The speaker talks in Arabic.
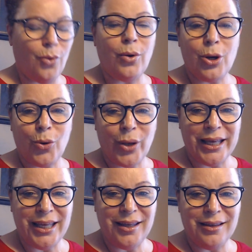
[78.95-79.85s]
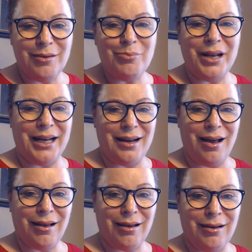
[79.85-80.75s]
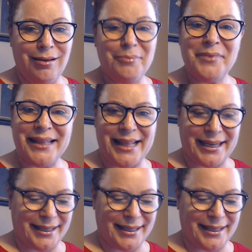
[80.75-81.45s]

والرقي بالعلاقة مثلك